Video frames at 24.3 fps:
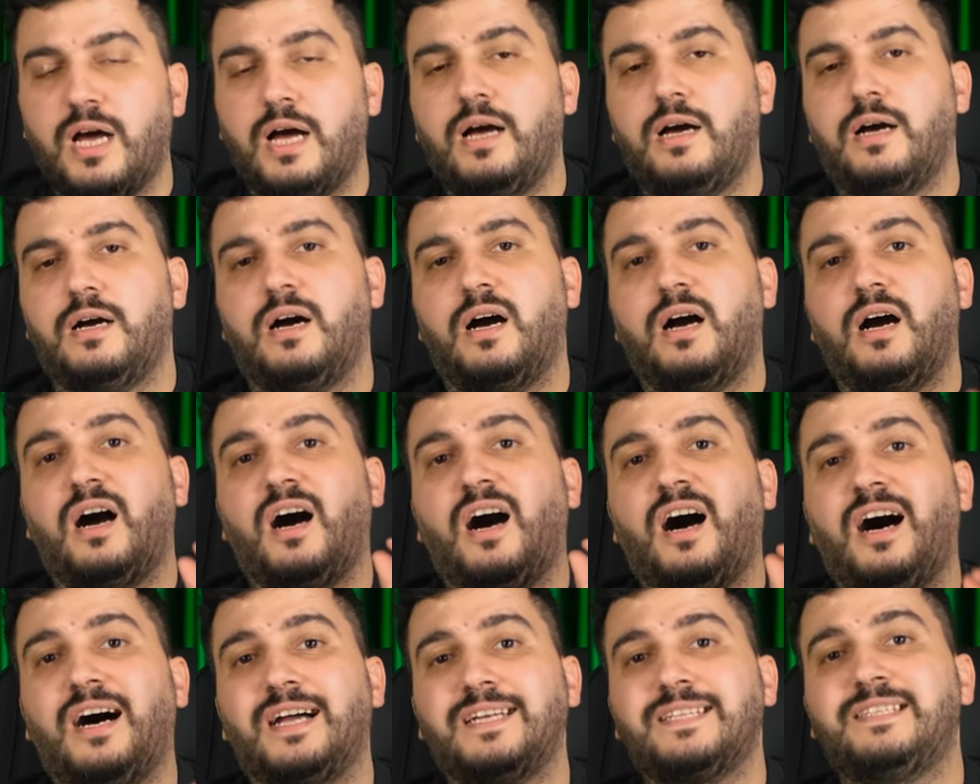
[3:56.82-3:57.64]
da
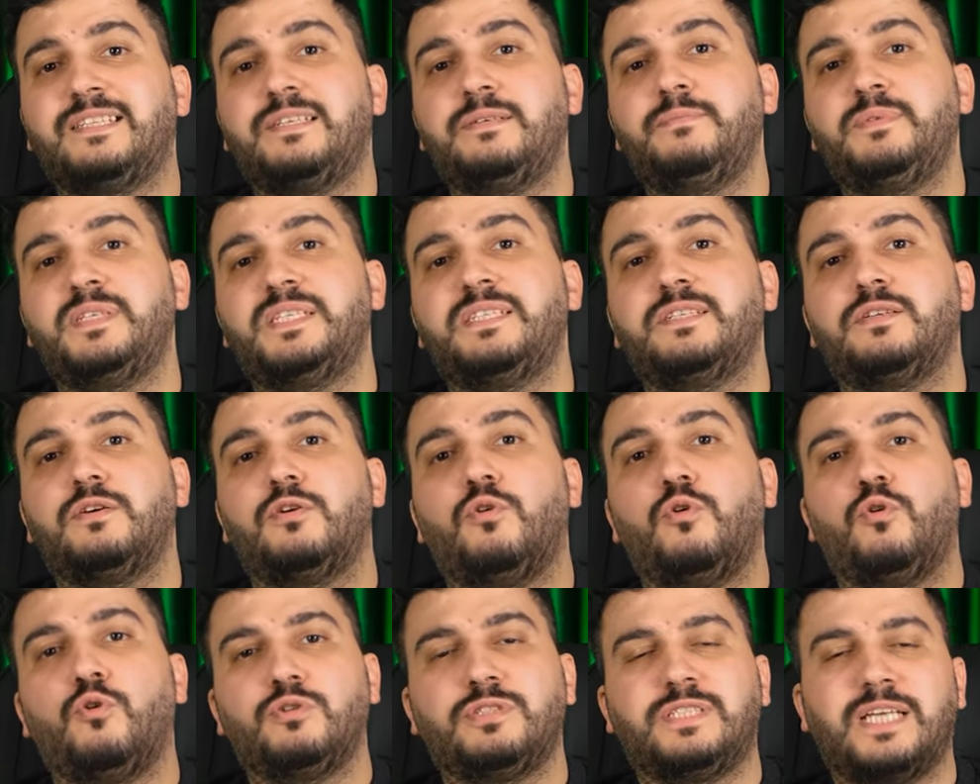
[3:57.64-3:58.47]
artı bir
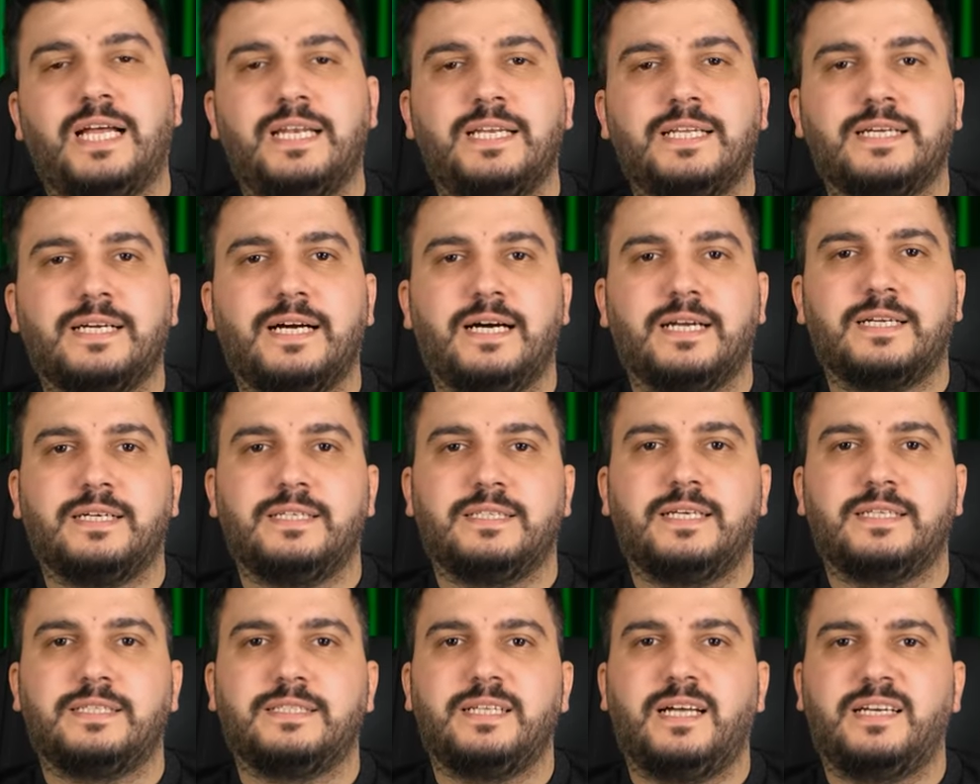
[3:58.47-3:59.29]
özellik
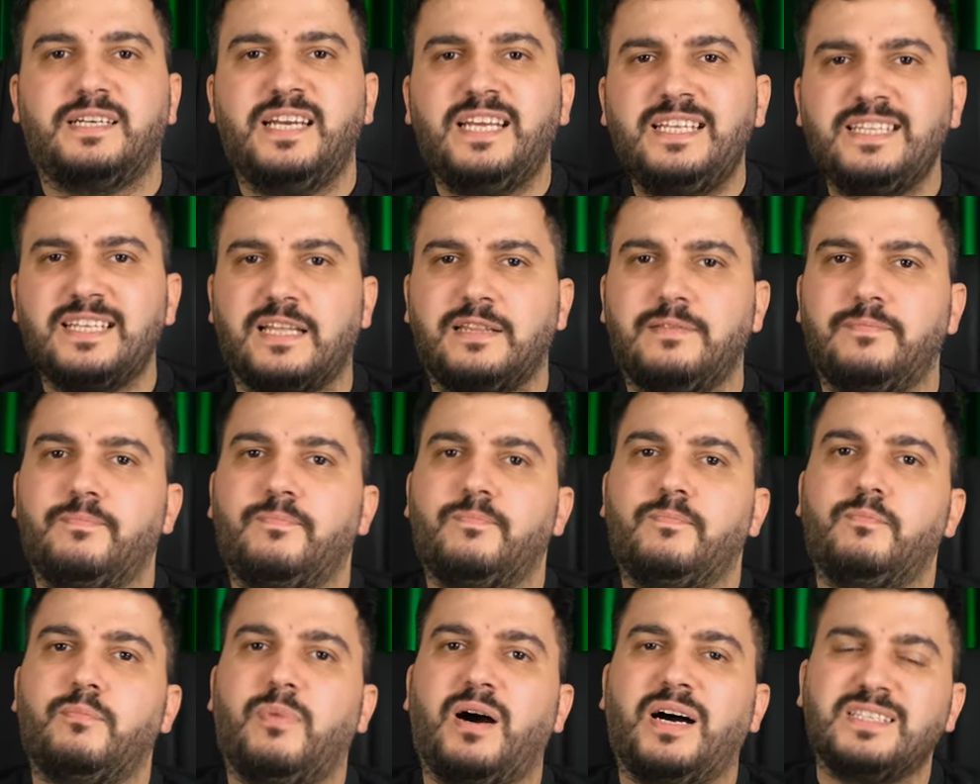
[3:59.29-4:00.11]
arkadaşlar. Neden?
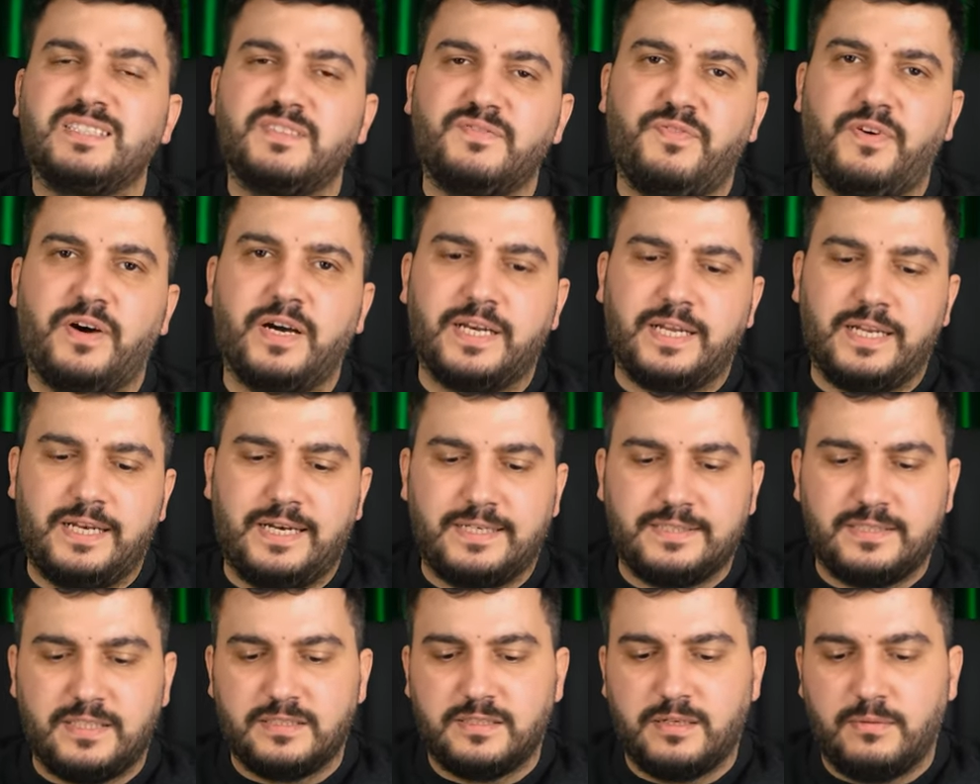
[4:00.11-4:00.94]
Bazı
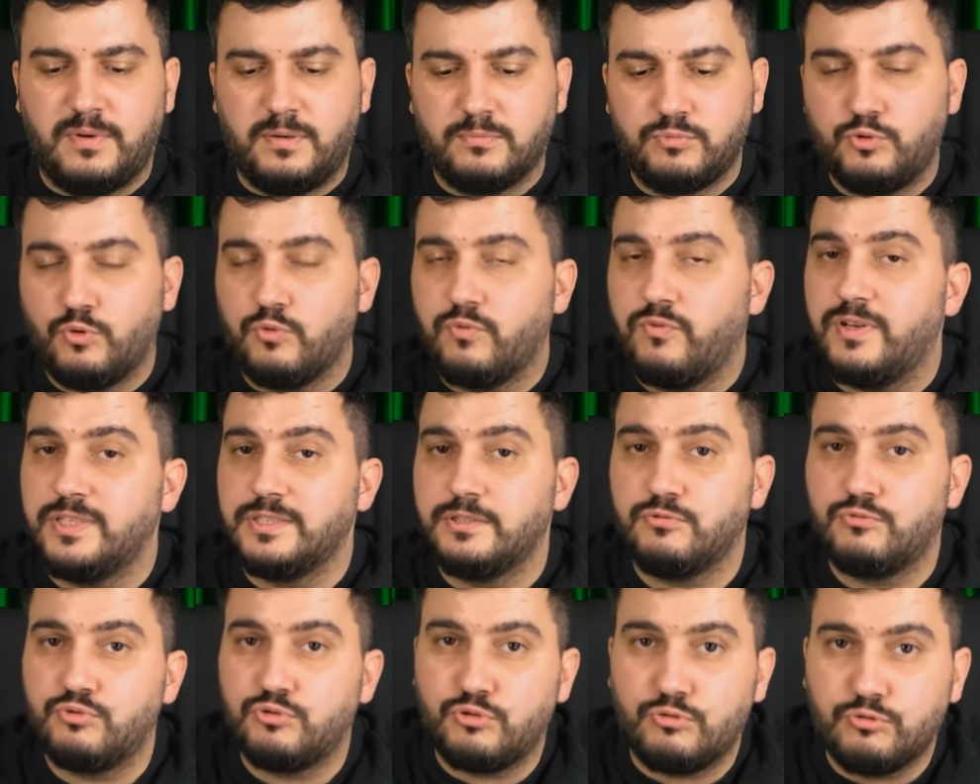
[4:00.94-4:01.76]
farelerde tamam çok
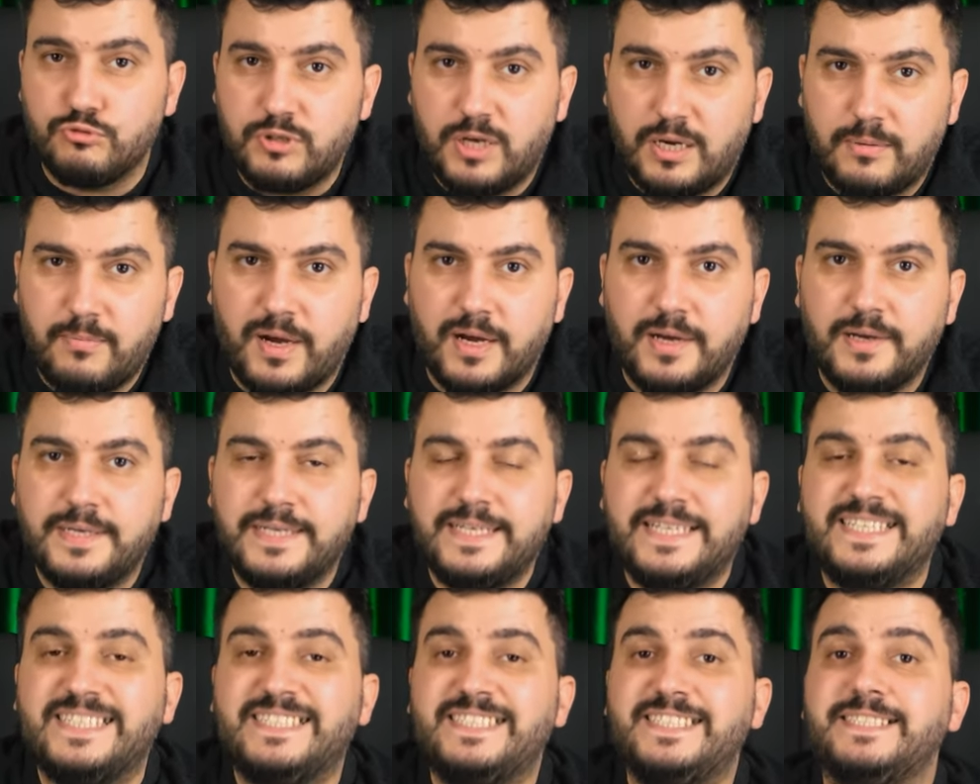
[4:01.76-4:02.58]
fazla tuş oluyor ama
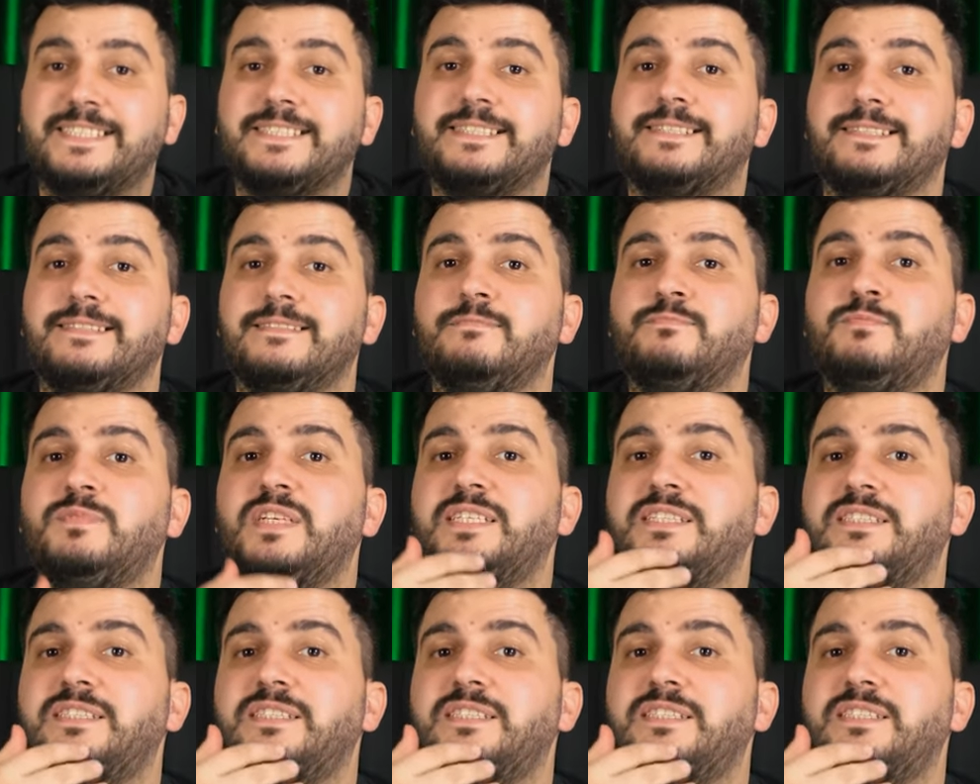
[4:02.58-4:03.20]
yazılım